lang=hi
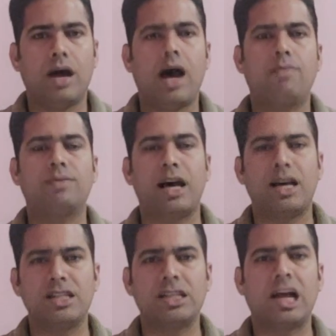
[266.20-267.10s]
आप
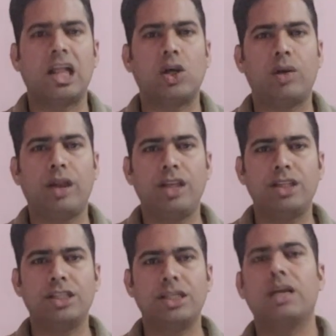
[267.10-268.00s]
सांस निकालते हुए
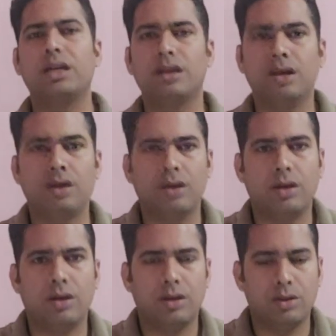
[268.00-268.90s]
नीचे गए
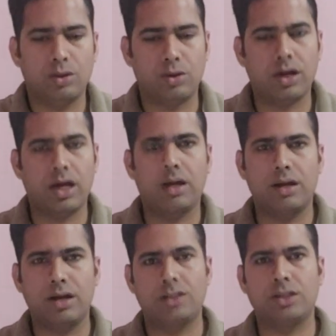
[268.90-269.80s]
थोड़ा
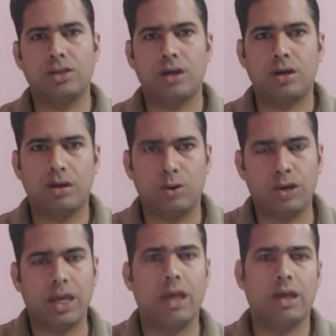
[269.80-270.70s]
नीचे थोड़ा
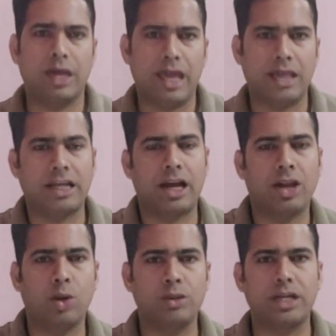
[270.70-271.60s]
रुके एक
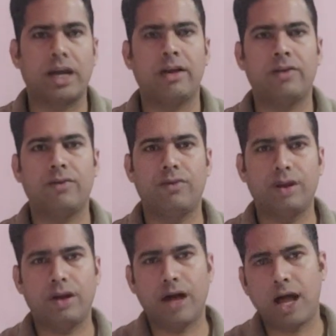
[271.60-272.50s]
सेकंड दो सेकंड
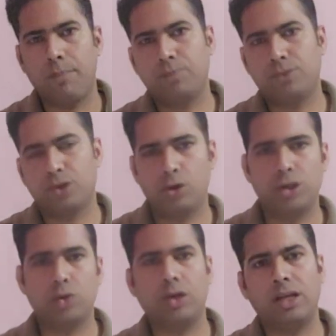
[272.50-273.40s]
फिर आप स्लो
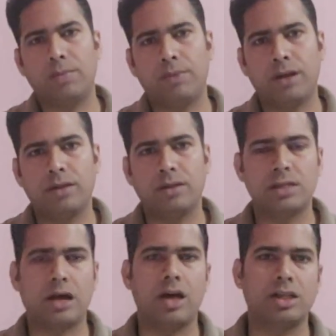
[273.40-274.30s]
स्लोली अपने अंदर
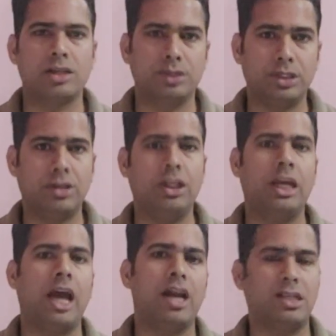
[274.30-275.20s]
सांस जितनी
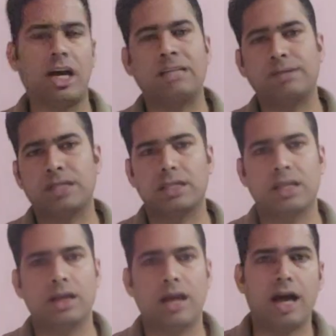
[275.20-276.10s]
गहरी सांस भर सकते
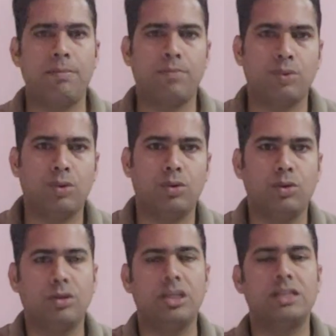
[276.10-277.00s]
हैं आपको
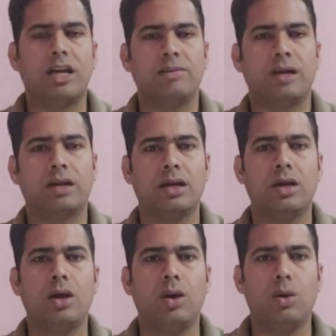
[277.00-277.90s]
उतनी सांस भर के
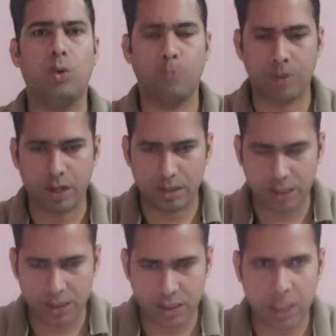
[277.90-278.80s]
ऊपर
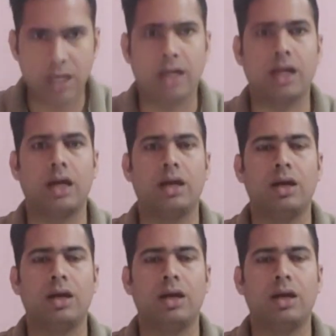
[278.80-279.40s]
धीरे धीरे आना